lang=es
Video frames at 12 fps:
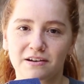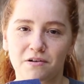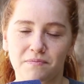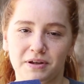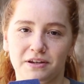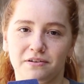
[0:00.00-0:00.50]

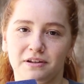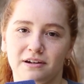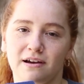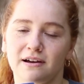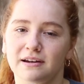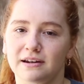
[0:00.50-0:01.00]
compañeros que
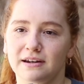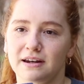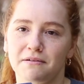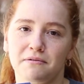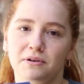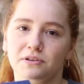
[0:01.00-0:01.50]
trabajan en
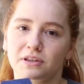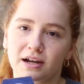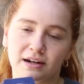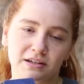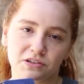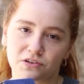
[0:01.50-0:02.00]
la
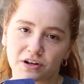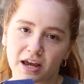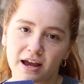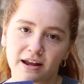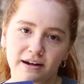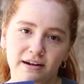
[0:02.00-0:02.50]
Biblioteca
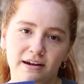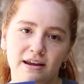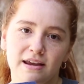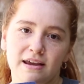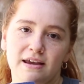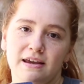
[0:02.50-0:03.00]
Nacional,
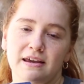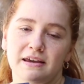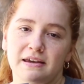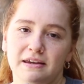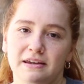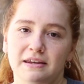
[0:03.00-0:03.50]

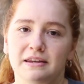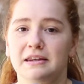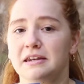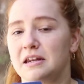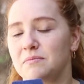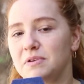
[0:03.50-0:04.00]
eh,
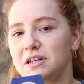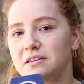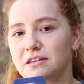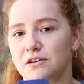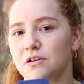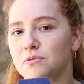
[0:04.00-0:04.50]
en el
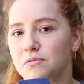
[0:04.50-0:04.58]
Ministerio de